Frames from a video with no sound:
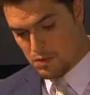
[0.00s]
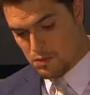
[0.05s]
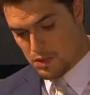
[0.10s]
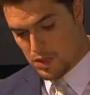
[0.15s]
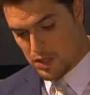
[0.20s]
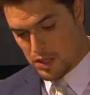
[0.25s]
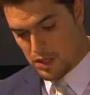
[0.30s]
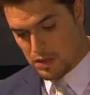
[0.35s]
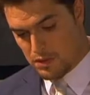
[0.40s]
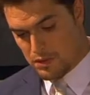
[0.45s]

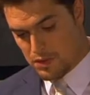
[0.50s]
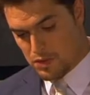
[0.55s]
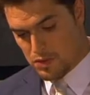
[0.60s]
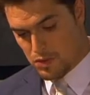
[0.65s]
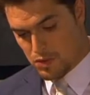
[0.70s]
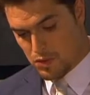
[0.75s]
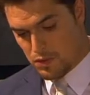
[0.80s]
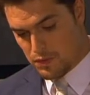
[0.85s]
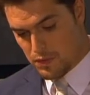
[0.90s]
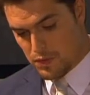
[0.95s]
Manela
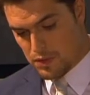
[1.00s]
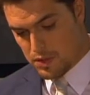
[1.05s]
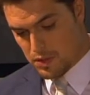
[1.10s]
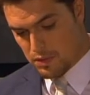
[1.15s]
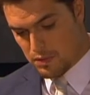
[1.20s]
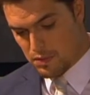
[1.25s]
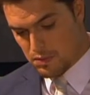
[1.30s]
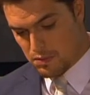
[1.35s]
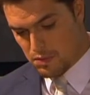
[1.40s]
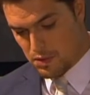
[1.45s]
avisou que o filho
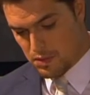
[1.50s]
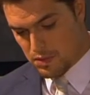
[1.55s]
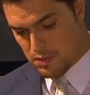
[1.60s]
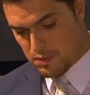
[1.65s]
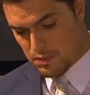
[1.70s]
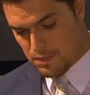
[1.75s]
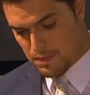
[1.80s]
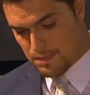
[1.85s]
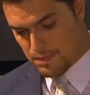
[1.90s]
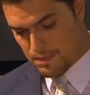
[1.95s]
estava doente.